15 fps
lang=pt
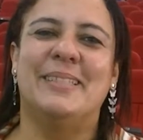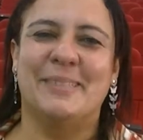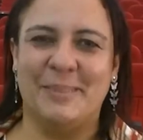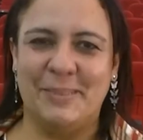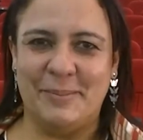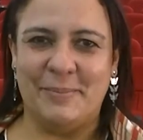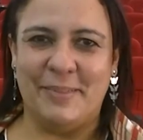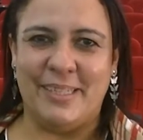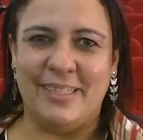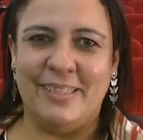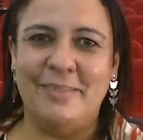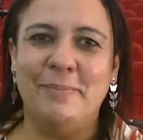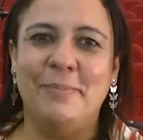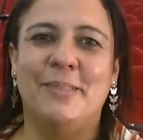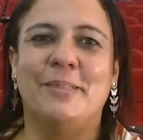Tudo bem,
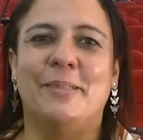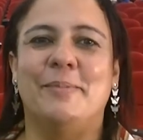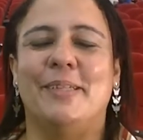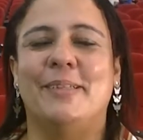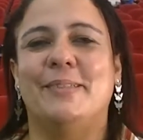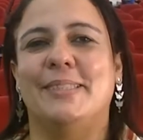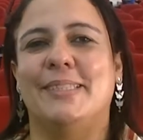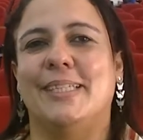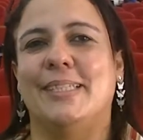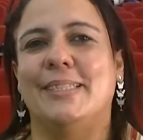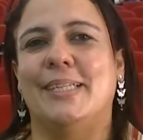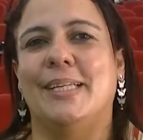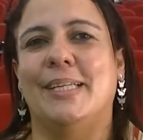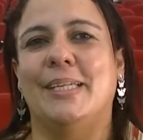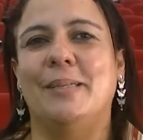meu nome é
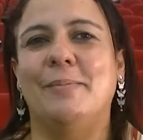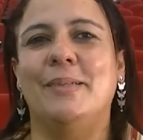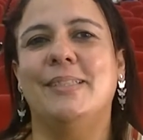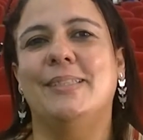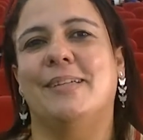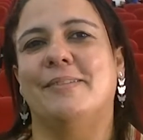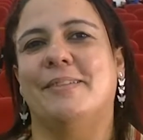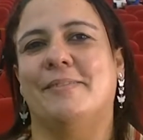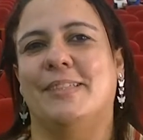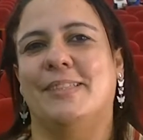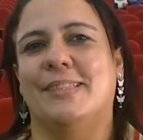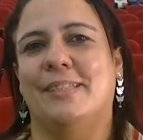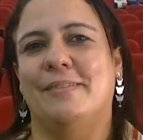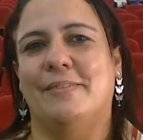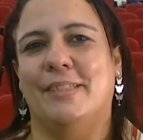Rosiane Lima, da
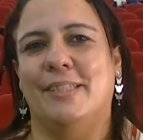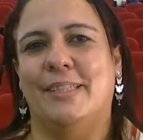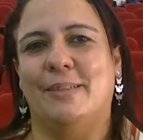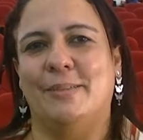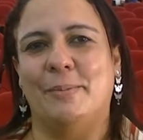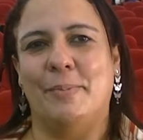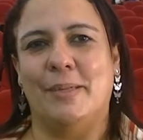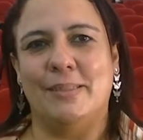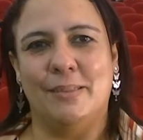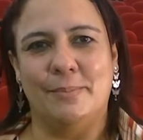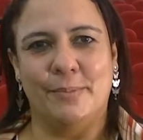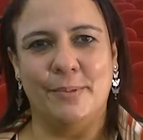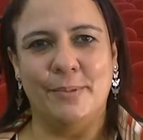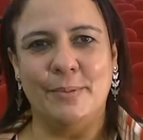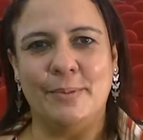Universidade Federal de
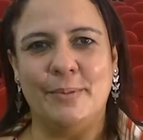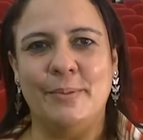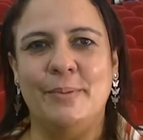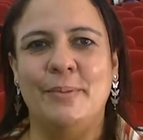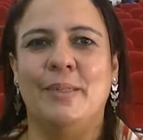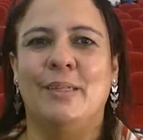Pernambuco,